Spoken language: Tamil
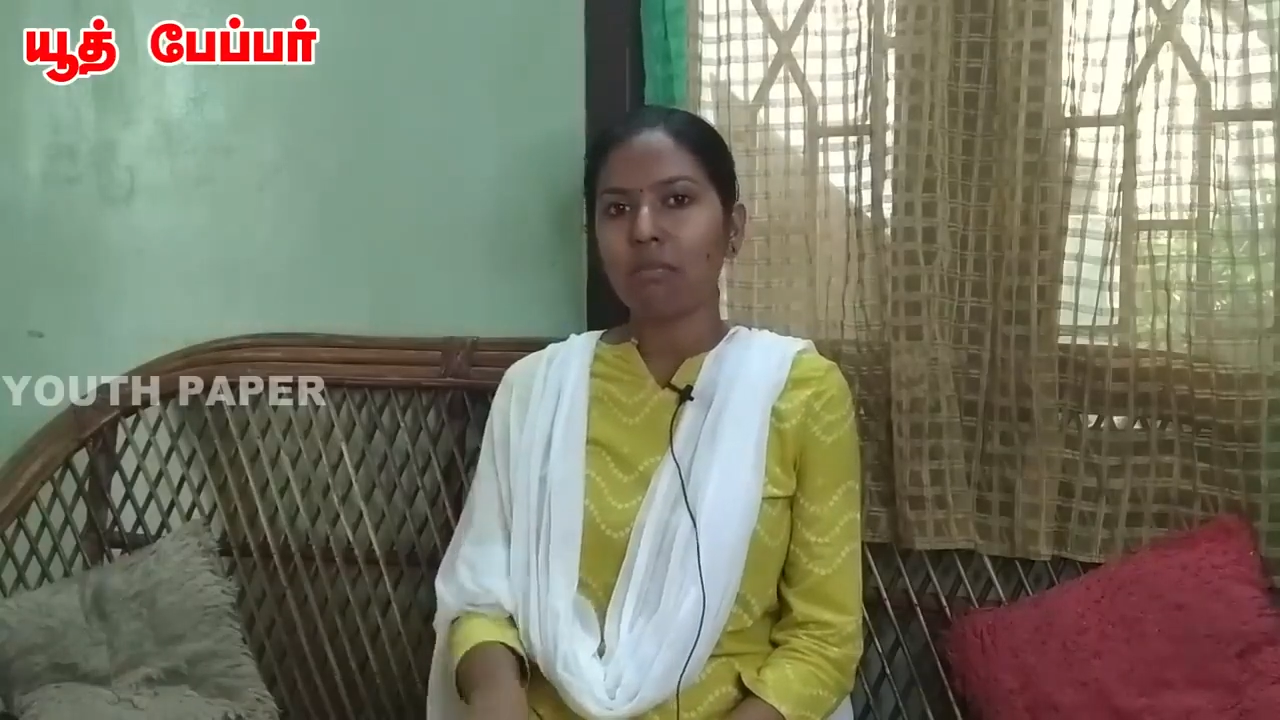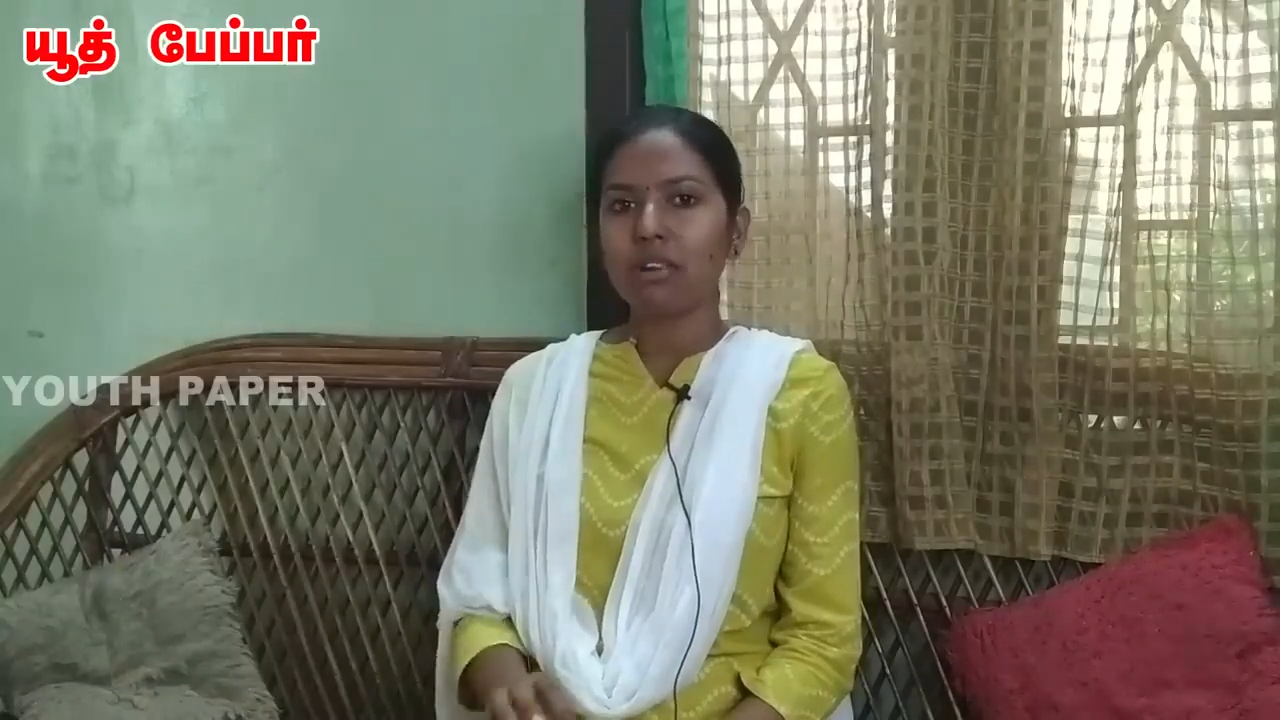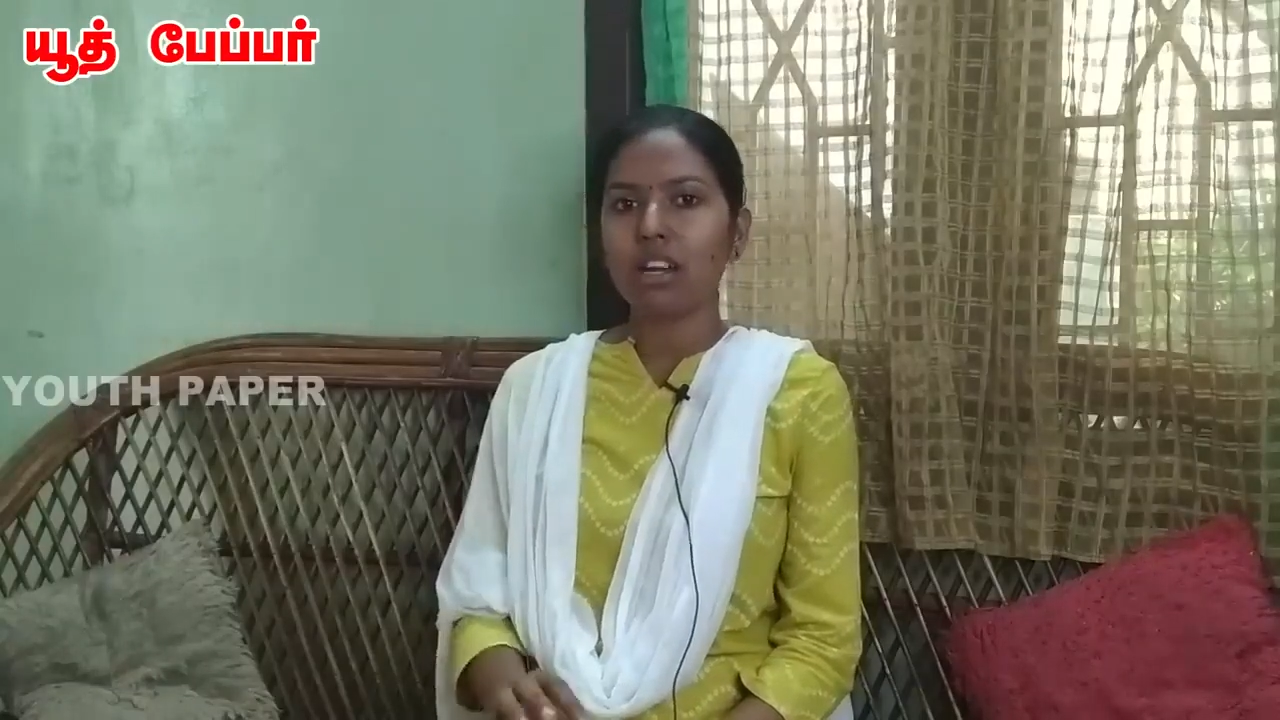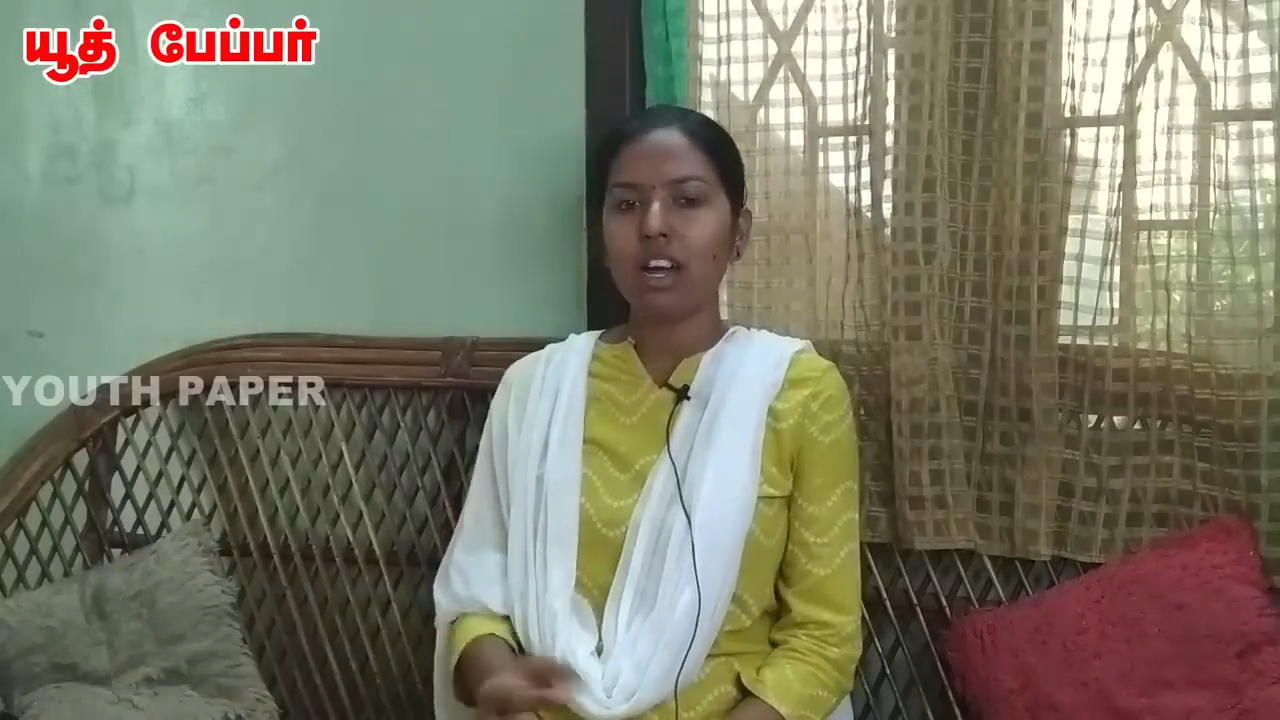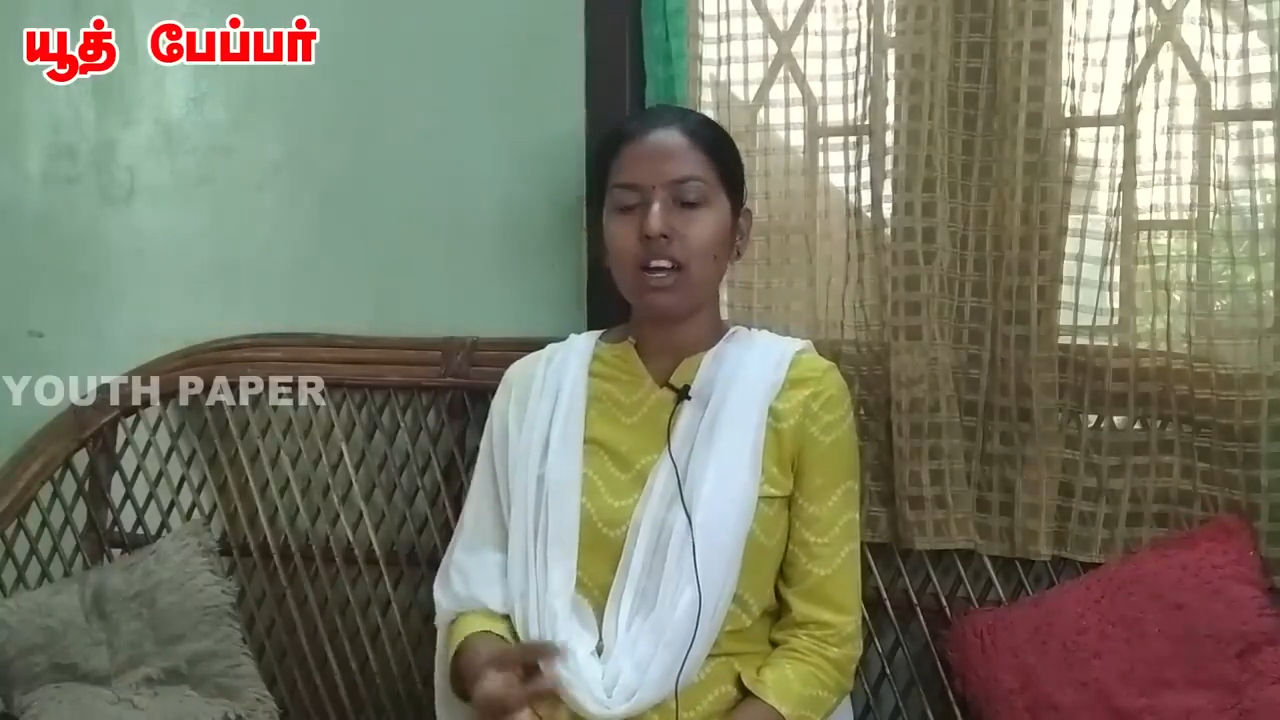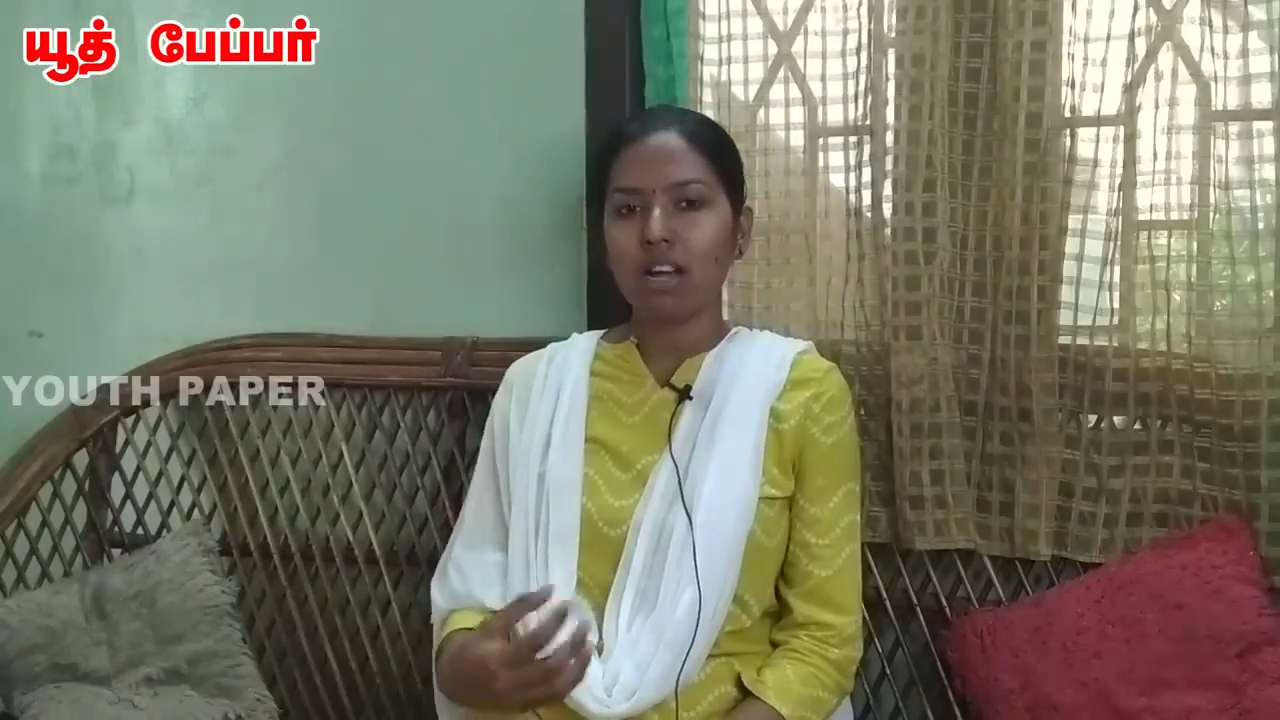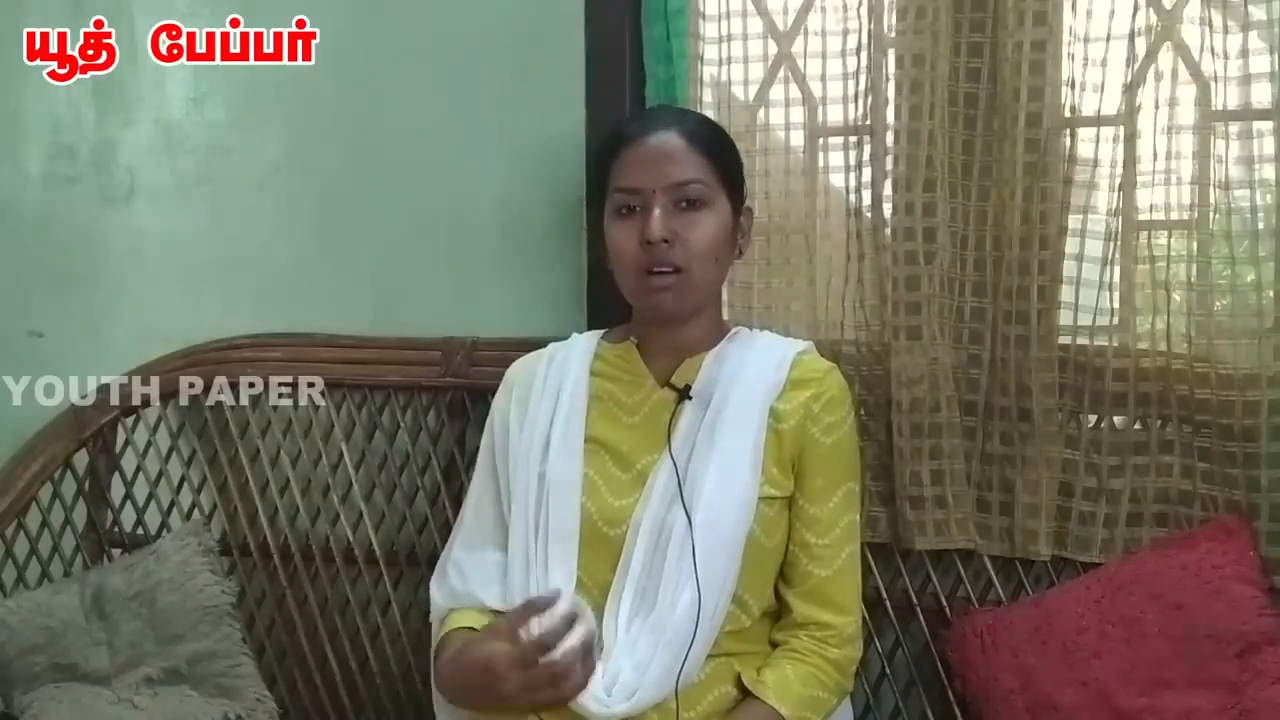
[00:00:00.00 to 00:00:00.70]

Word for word: நம்பினா